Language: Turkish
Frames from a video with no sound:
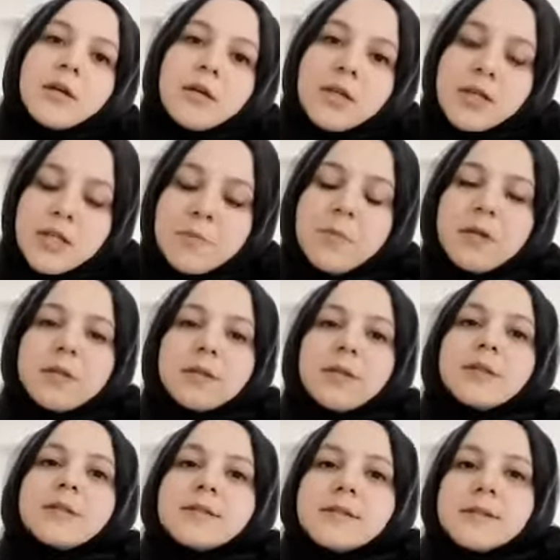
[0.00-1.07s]
İki balığın
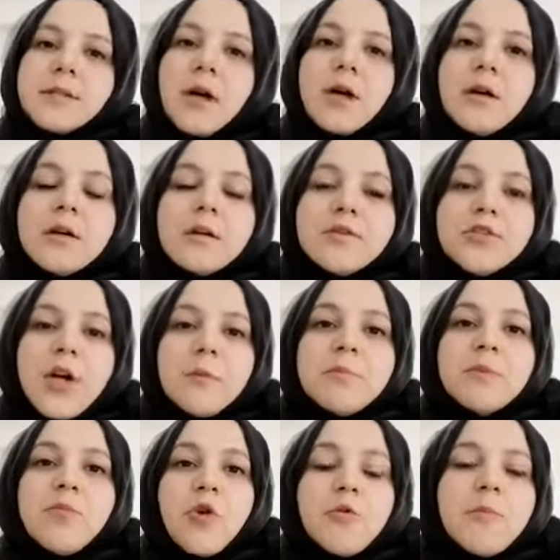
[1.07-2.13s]
arasına cam
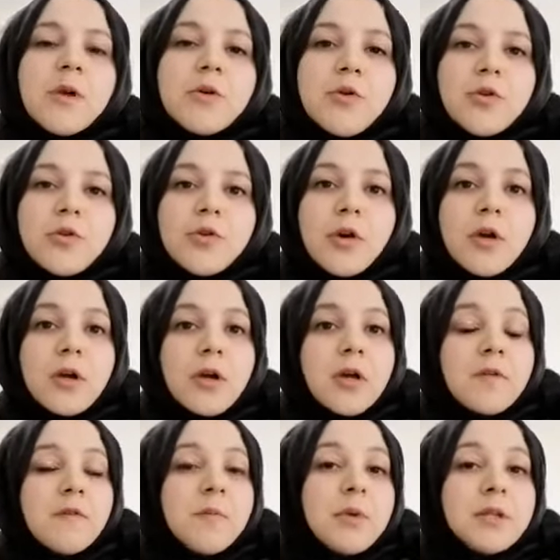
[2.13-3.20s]
bir bölme koyuyor
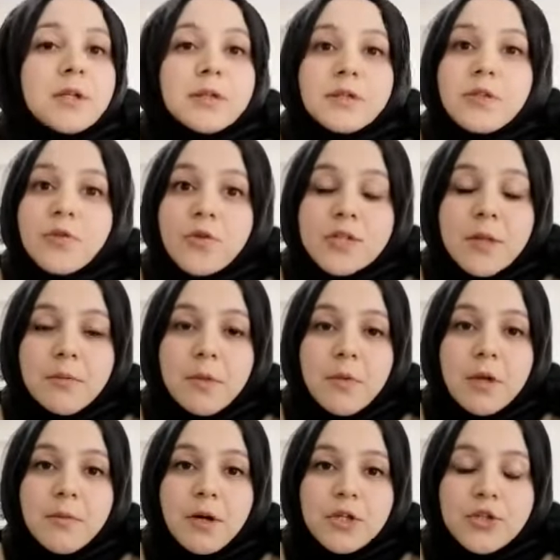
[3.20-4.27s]
ve balıkları
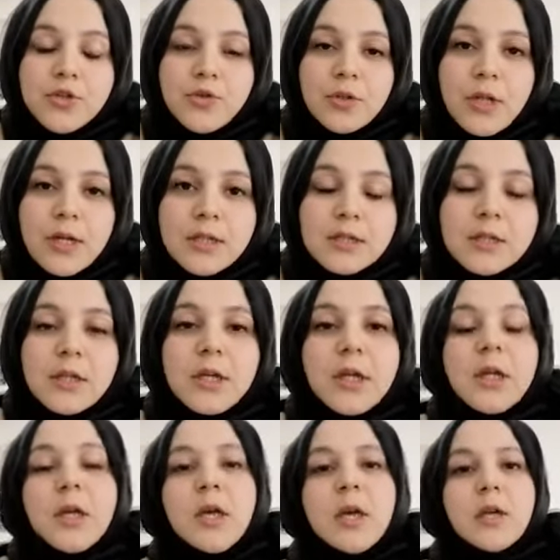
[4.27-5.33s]
gözlemlemeye başlıyorlar.
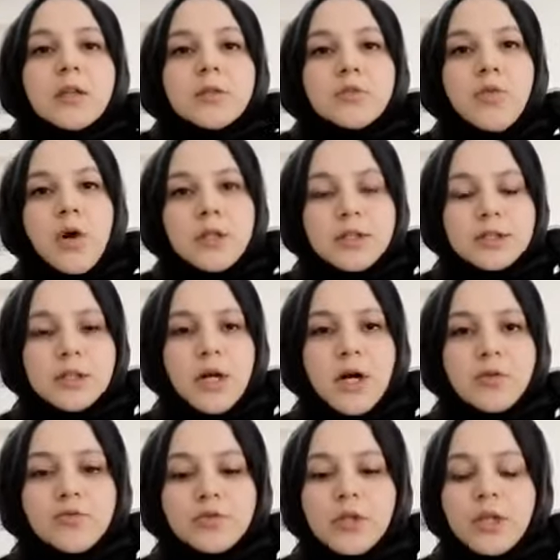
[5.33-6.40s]
Doğanın
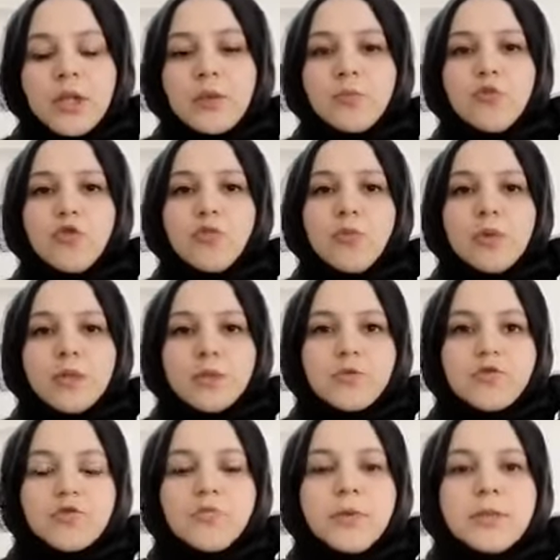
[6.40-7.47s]
kanunu gereği büyük balık
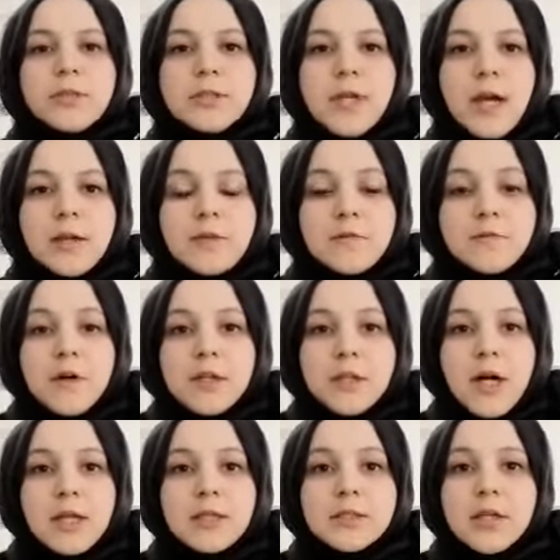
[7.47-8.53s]
küçük balığı yer.
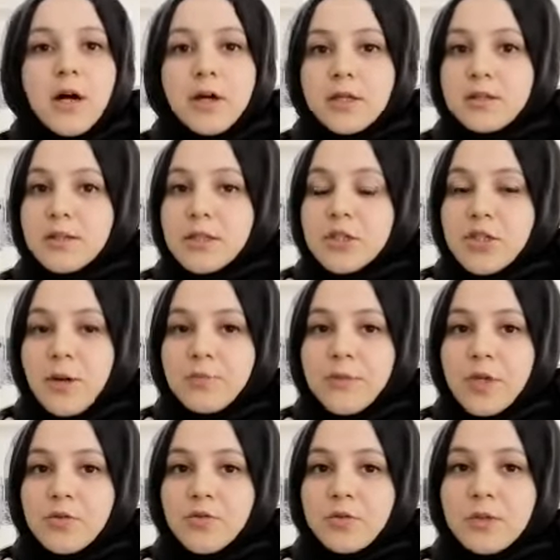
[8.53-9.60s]
Fakat aradaki
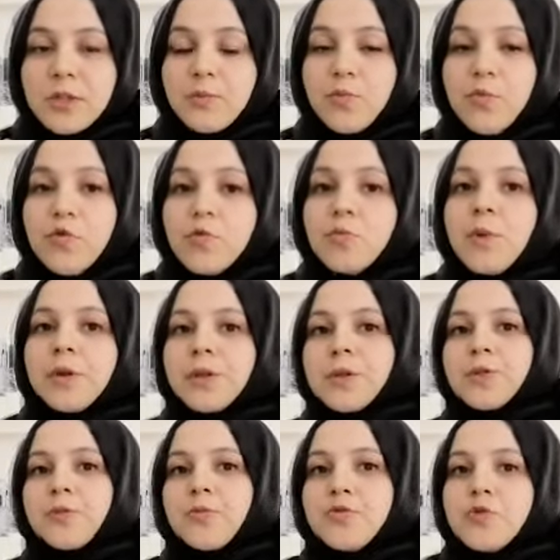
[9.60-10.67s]
camdan dolayı büyük
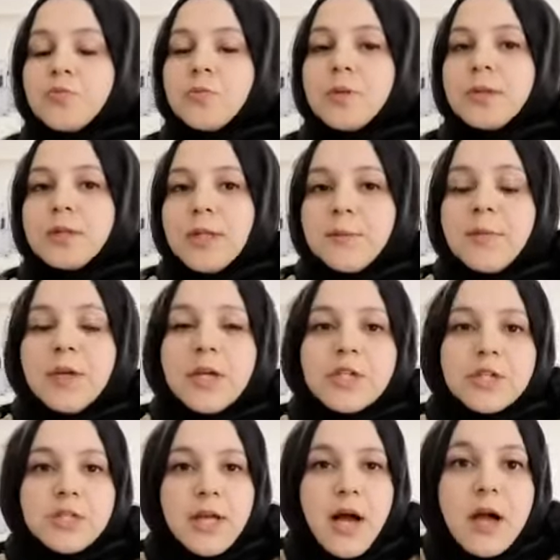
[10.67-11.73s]
balık küçük balığı yemek
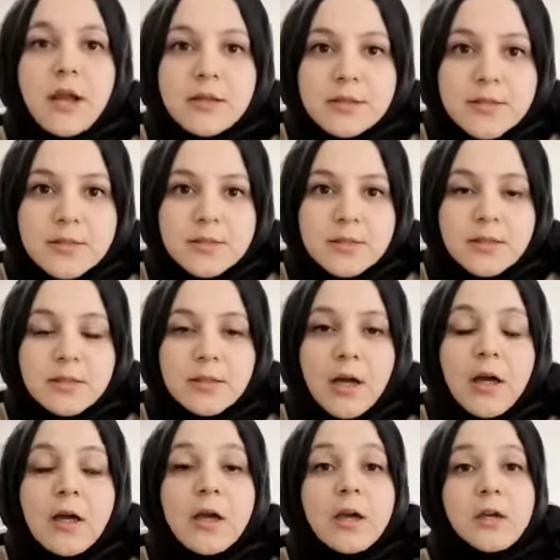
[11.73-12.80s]
için her
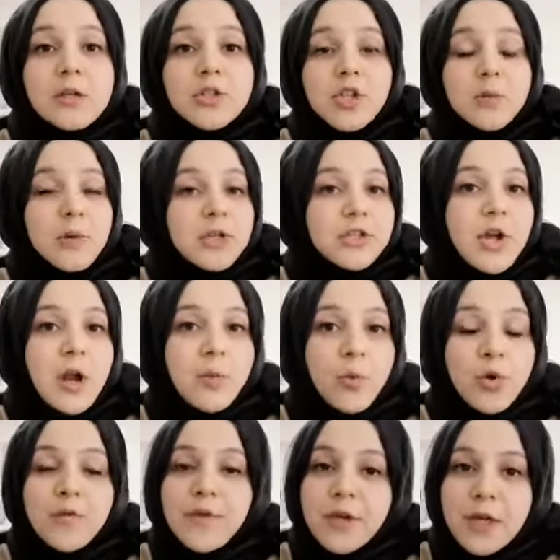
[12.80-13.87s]
atıldığında cama
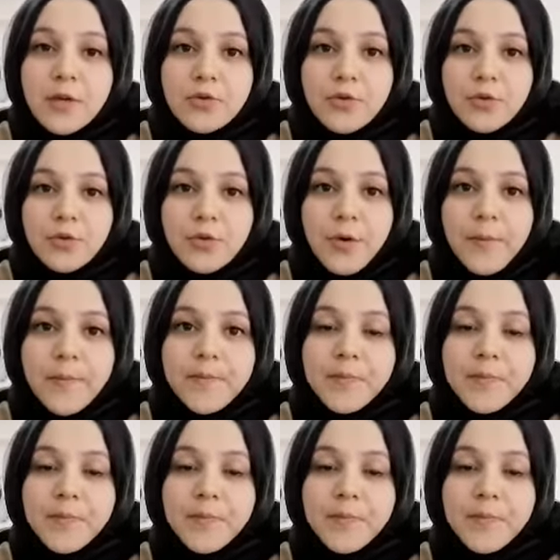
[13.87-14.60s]
çarpıyor ve geri dönüyor.